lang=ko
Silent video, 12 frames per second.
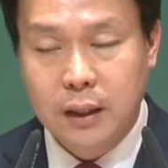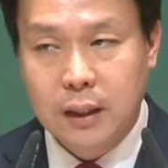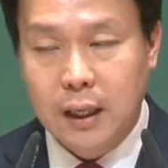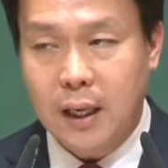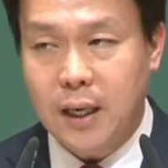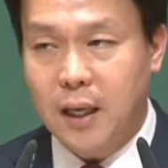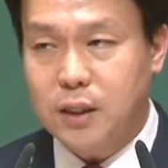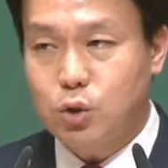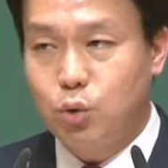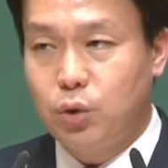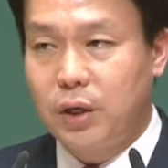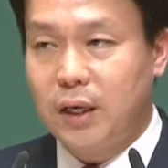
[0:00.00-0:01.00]
하나님께서
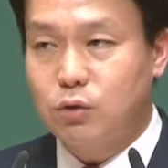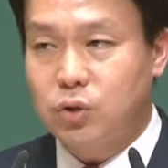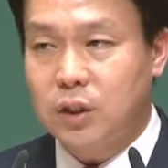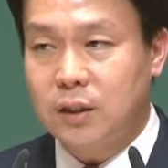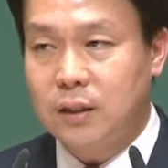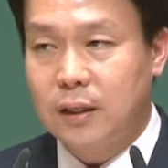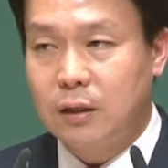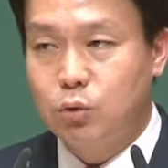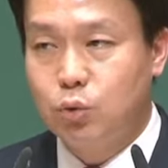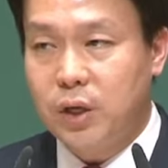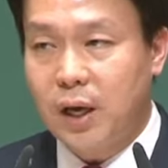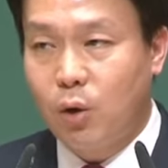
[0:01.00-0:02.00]
우리에게 주신
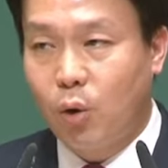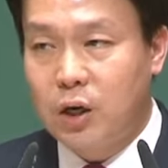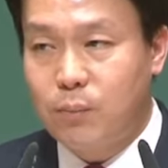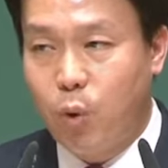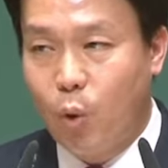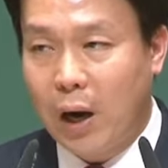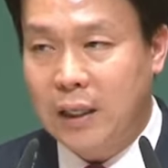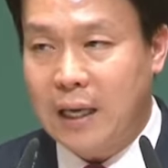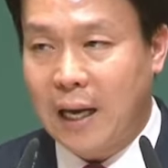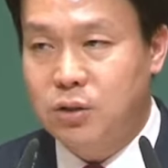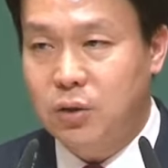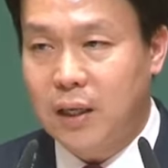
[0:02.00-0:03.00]
우리의 영혼을 보호하는
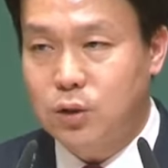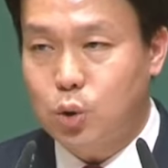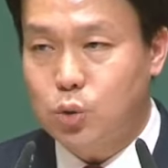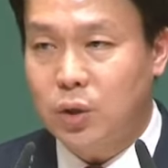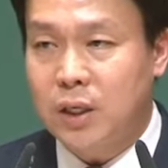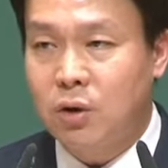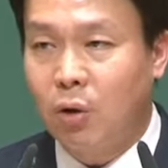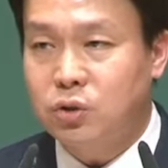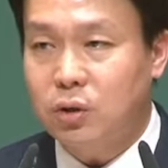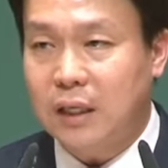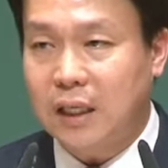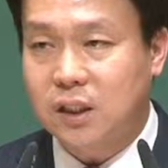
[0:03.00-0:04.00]
안전한 초소인
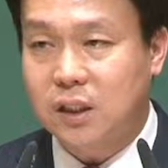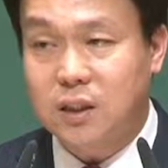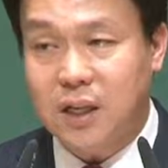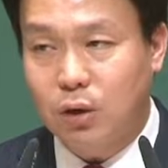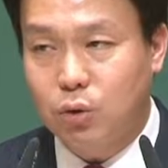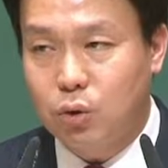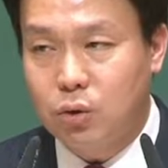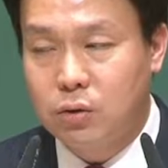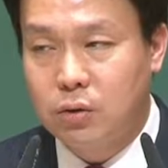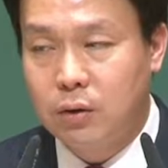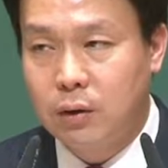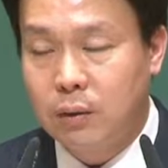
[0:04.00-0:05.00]
영적 가치들을
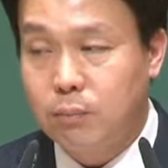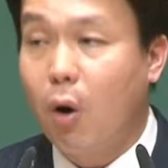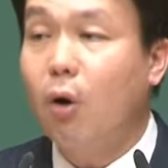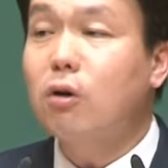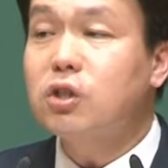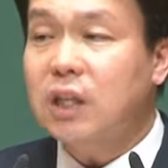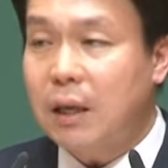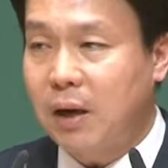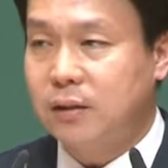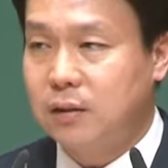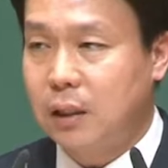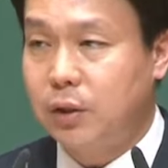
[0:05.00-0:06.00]
자꾸 멀어지게
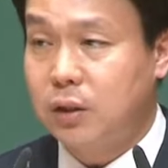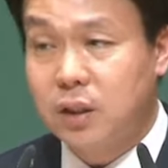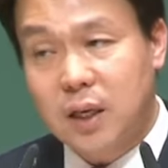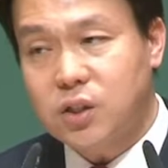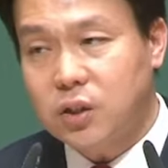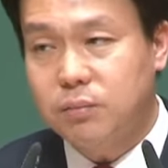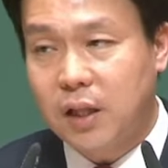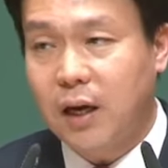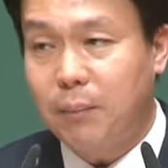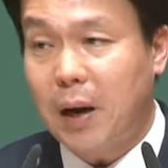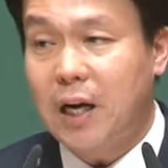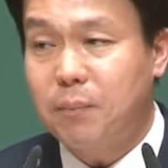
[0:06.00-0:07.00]
만든다면 그게 지금
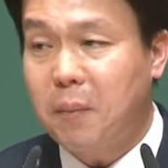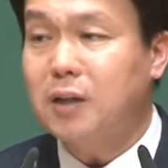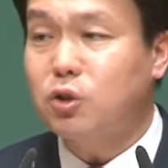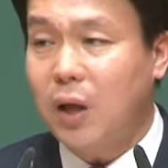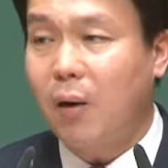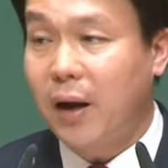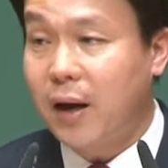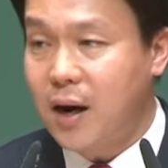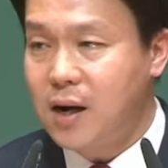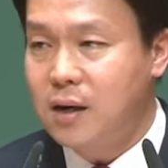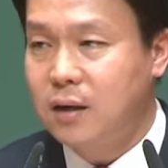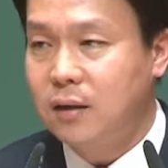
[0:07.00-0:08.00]
내가 빨리 빠져나와야
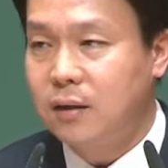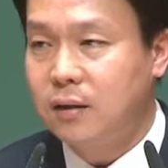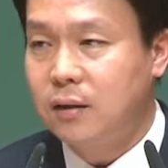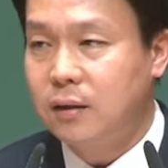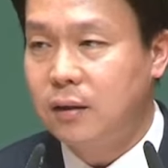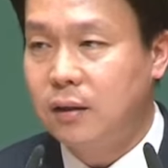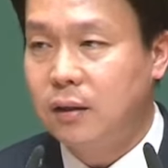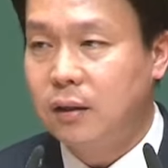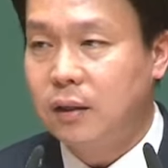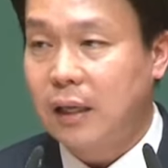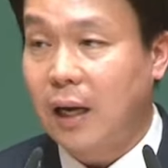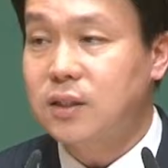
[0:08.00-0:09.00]
할
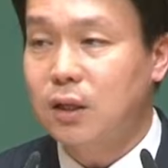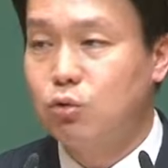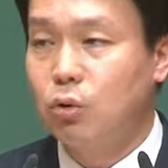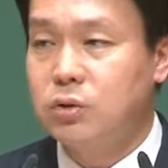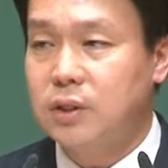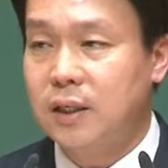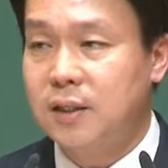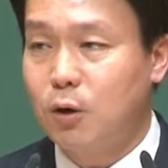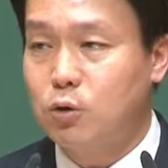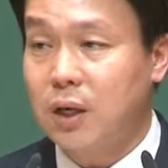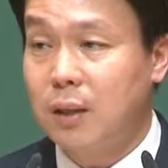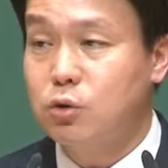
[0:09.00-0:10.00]
가짜 구원자인
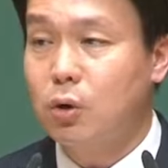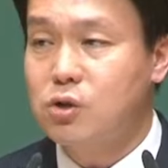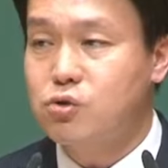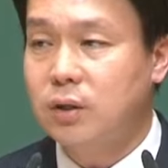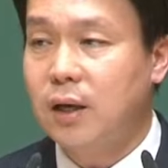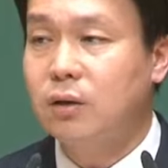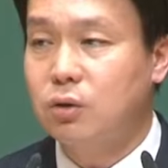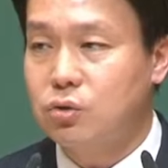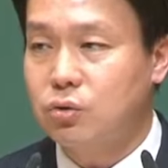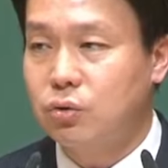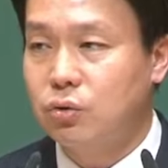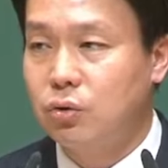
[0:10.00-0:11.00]
예루살렘 성일 수 있다는
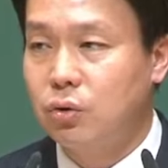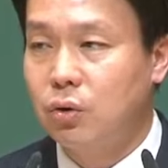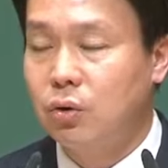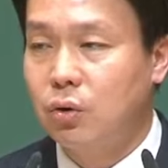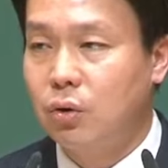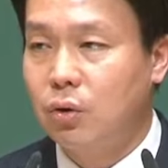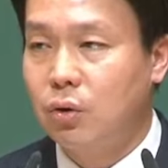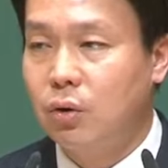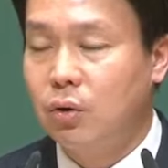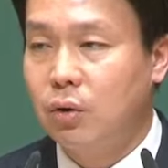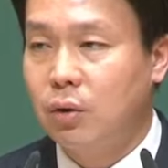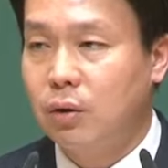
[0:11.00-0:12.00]
거죠.
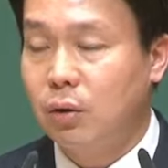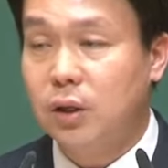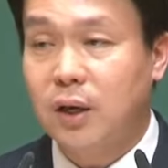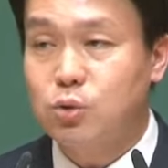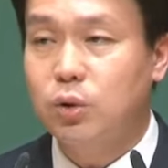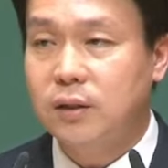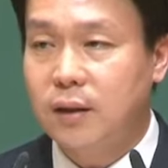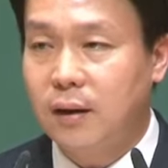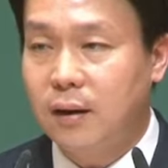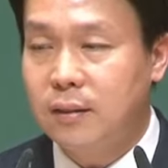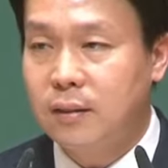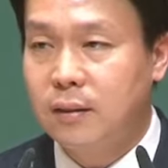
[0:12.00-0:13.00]
거기 계속 있다간